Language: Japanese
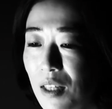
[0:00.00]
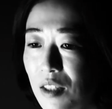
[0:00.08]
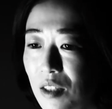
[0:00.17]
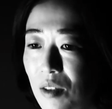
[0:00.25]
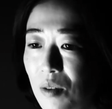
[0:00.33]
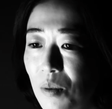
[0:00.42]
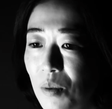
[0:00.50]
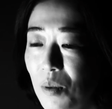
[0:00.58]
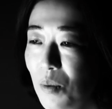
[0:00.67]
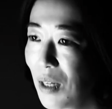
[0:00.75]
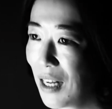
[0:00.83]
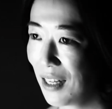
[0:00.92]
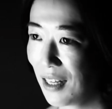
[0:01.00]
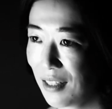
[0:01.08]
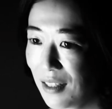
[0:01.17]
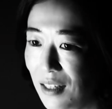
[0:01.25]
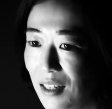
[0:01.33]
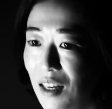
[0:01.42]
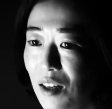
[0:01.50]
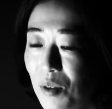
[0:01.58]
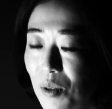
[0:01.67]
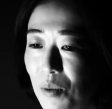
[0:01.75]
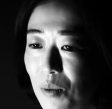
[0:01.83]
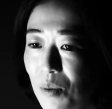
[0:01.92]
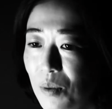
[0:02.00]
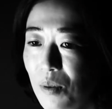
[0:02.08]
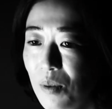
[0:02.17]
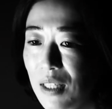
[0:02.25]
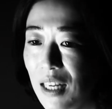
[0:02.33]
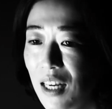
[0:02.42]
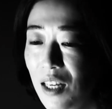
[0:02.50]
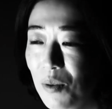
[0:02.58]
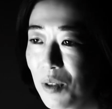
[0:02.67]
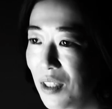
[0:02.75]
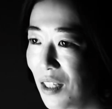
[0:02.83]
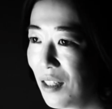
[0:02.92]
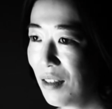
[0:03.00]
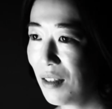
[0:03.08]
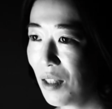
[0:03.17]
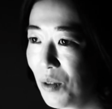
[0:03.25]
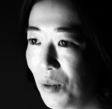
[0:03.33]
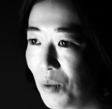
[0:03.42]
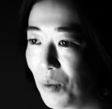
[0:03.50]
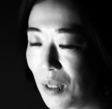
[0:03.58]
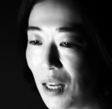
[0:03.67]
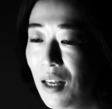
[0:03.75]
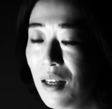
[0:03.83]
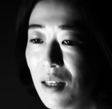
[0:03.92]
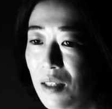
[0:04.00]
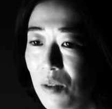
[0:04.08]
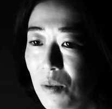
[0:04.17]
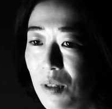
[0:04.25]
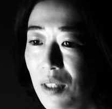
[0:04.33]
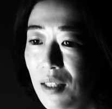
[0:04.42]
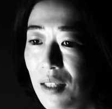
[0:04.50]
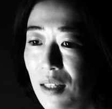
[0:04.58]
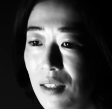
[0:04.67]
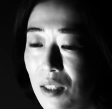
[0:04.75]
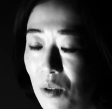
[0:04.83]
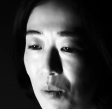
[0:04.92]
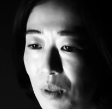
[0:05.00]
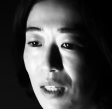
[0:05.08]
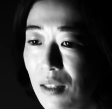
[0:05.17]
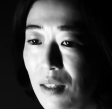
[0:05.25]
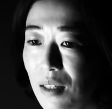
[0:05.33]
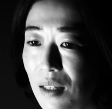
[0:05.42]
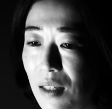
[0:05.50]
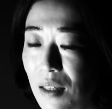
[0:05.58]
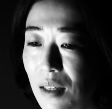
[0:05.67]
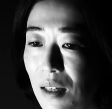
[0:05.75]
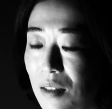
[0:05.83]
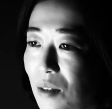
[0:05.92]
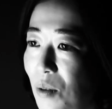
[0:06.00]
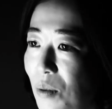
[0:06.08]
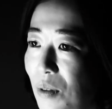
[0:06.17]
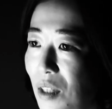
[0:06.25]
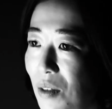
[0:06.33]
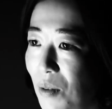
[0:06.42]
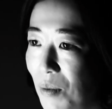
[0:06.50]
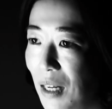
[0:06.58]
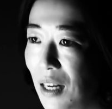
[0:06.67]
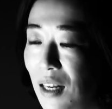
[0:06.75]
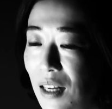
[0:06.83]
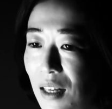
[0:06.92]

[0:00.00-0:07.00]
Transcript: 地球のことを考えたり環境のことに配慮したりっていうような、そういった思考だったり活動っていうのは